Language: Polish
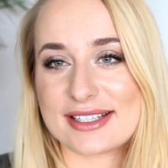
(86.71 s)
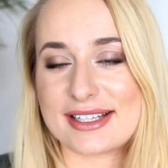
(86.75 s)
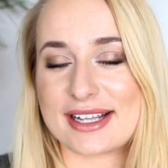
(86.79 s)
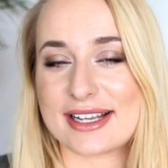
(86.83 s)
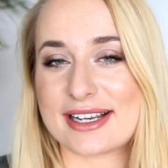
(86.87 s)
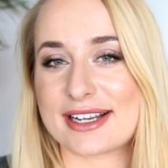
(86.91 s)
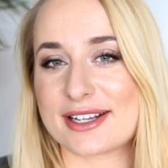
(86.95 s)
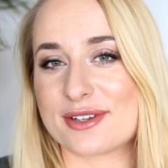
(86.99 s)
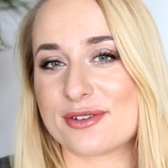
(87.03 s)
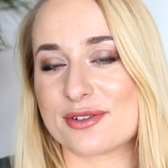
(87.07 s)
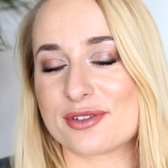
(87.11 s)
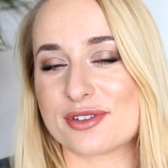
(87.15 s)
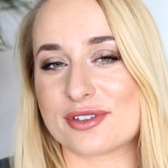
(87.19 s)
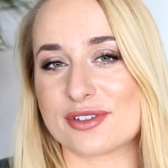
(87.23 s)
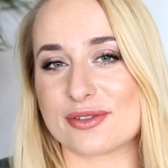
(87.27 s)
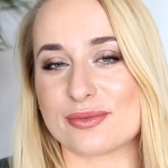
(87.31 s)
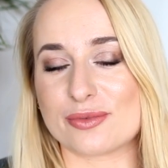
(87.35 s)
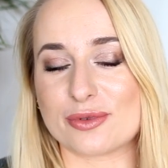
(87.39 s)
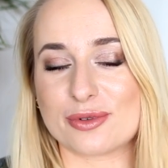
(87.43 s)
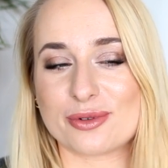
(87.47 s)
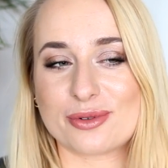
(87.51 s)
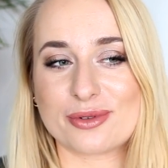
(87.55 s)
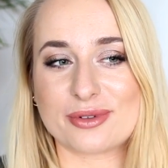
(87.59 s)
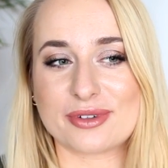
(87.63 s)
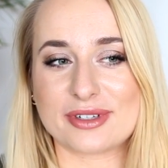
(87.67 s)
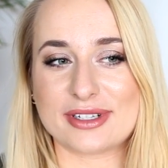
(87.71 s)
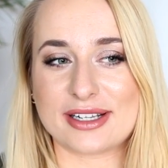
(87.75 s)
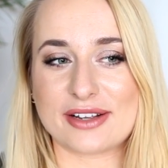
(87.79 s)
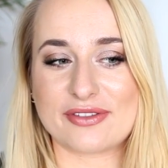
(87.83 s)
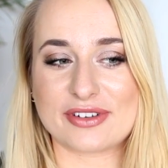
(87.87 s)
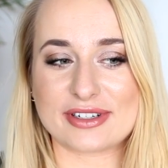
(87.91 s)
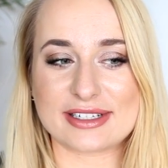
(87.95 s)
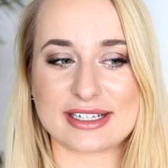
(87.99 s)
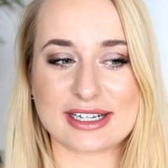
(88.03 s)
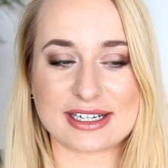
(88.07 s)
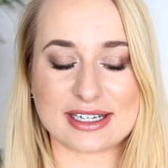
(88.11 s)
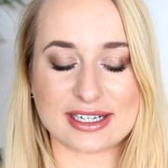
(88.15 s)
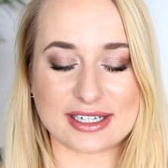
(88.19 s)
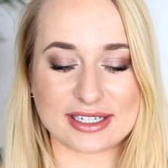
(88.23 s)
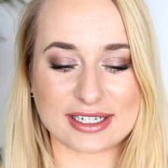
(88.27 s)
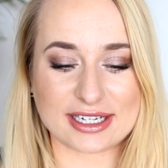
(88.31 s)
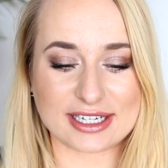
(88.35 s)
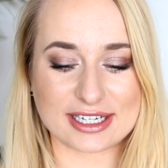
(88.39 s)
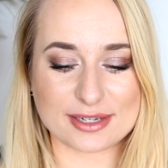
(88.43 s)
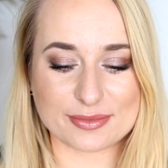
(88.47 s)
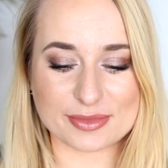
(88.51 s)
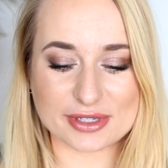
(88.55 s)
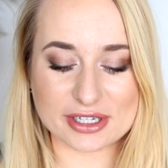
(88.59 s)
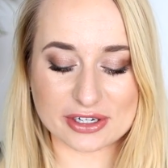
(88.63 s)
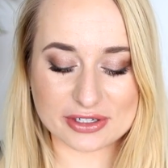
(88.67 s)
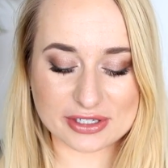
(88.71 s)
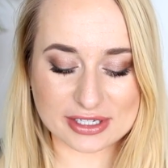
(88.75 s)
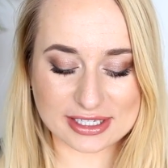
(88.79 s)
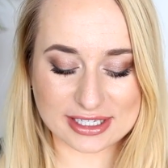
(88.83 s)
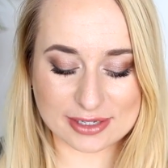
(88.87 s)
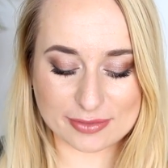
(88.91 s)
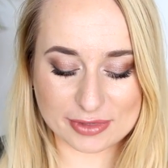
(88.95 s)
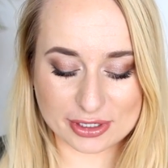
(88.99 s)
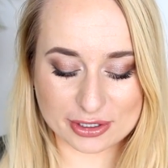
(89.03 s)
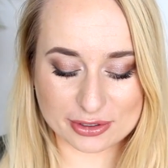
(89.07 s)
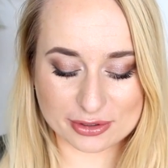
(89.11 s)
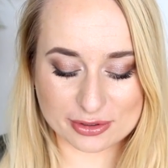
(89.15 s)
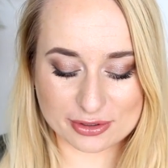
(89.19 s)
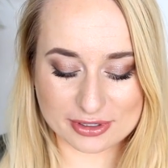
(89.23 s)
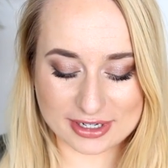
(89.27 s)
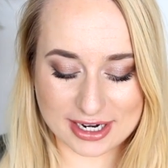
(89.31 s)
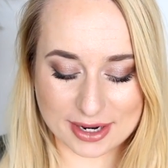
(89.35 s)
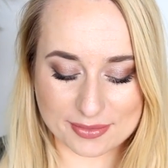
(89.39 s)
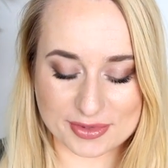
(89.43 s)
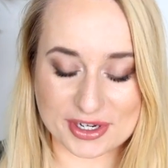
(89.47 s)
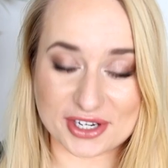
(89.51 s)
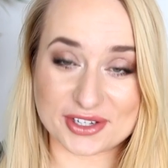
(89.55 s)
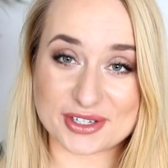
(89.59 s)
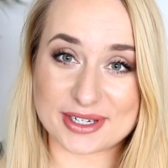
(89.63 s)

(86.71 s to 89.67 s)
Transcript: Darek już był nawet na jednym zlocie z tymi koszulkami